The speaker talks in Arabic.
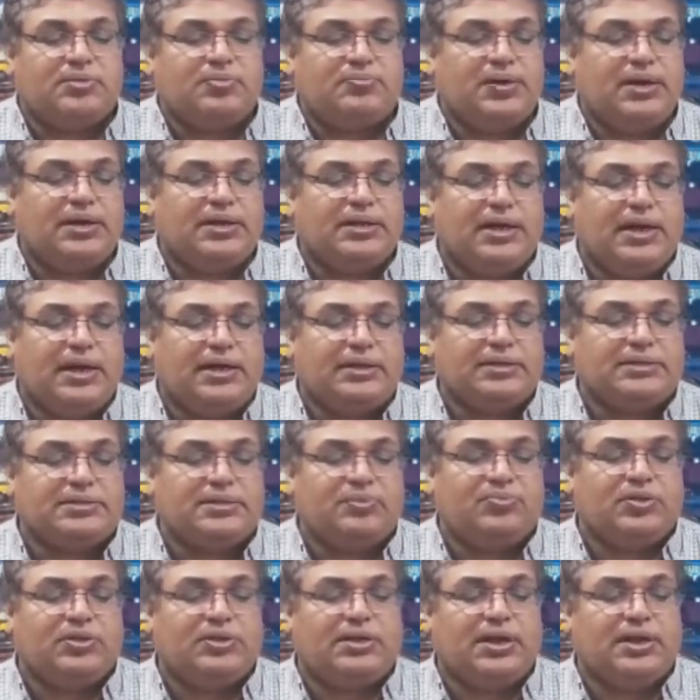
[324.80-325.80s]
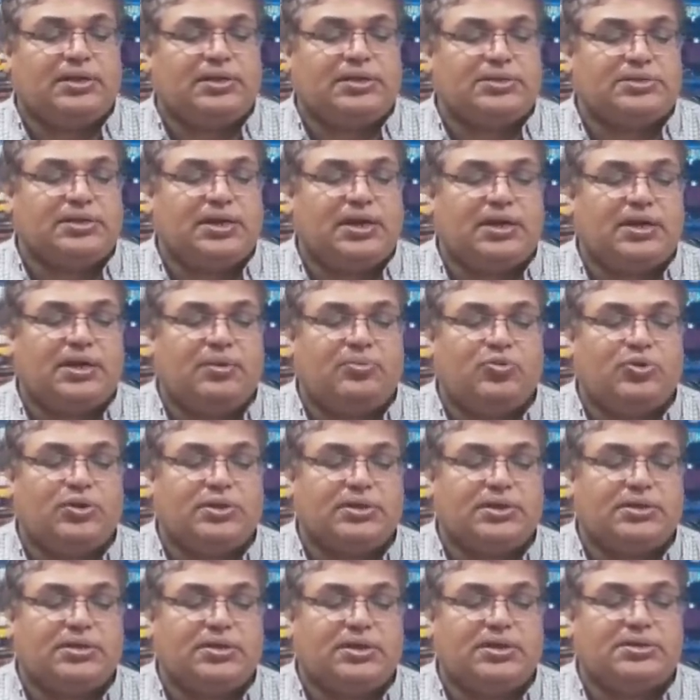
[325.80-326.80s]
من بين أحدث البلدان الناشئة
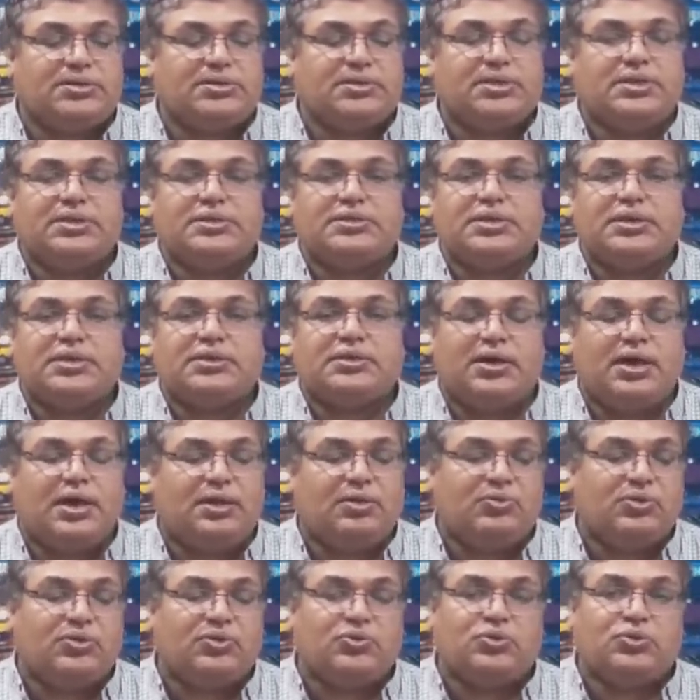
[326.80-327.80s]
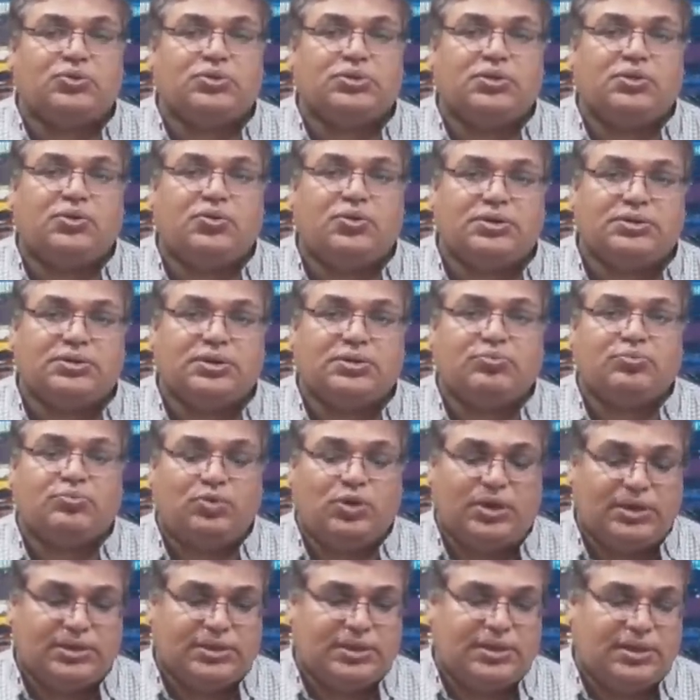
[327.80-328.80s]
كمورد رئيسي لزيت الوقود اللي هو زيت
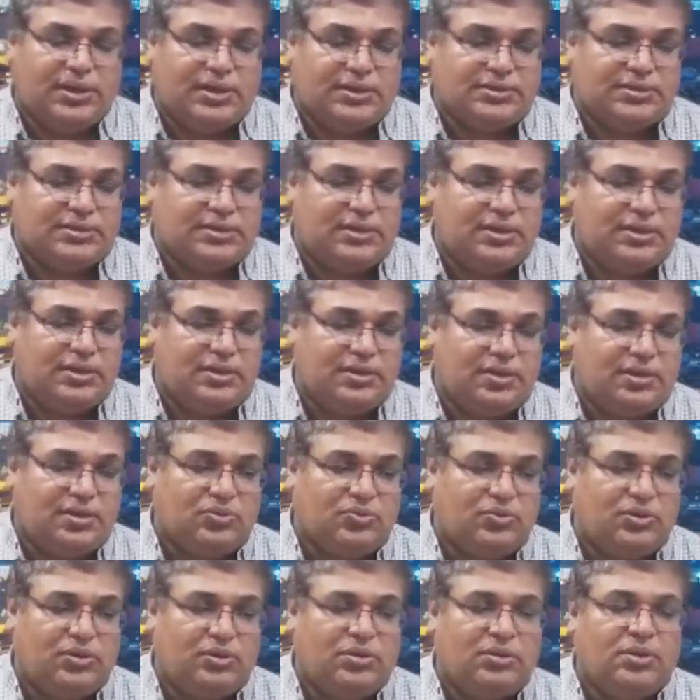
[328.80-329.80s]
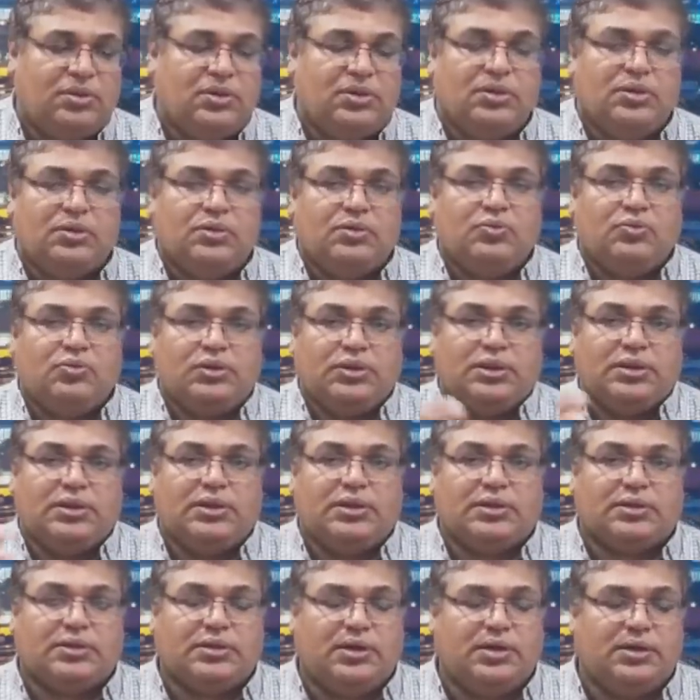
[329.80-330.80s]
محركات السيارات
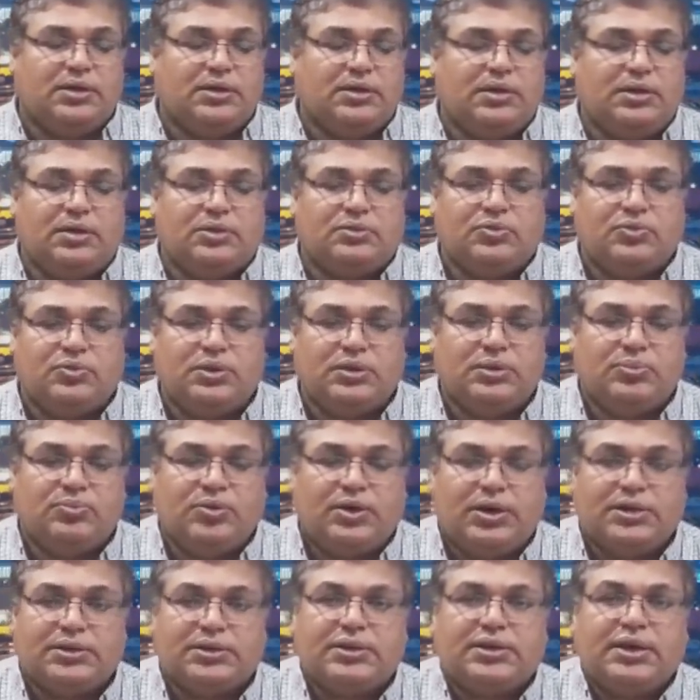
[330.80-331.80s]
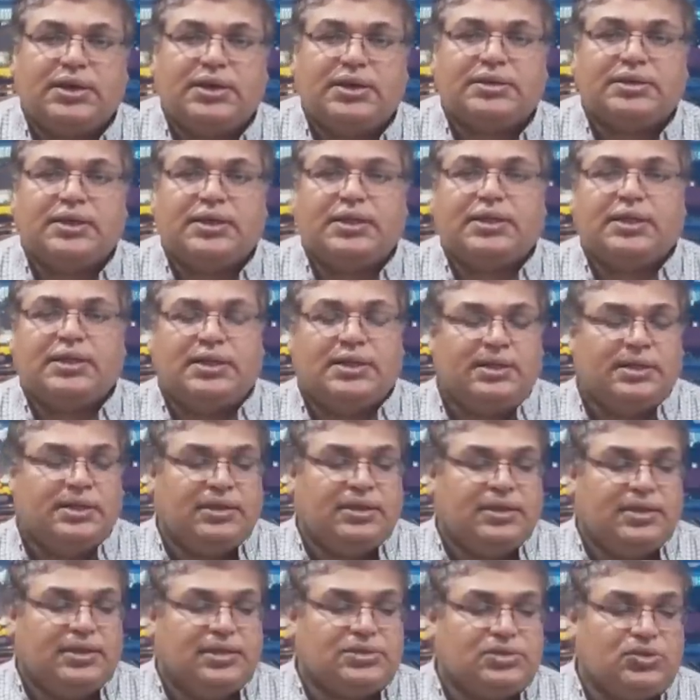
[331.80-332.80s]
والطائرات ومحركات
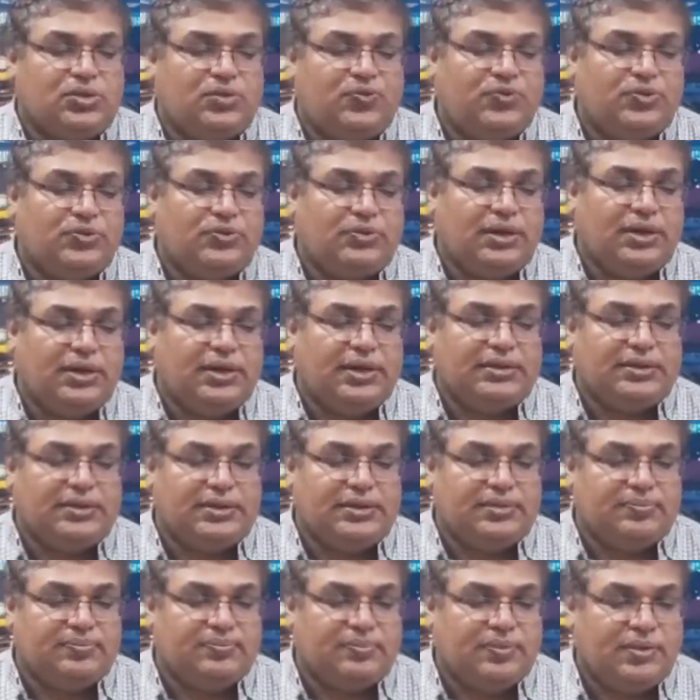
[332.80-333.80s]
السفن والحاجات دي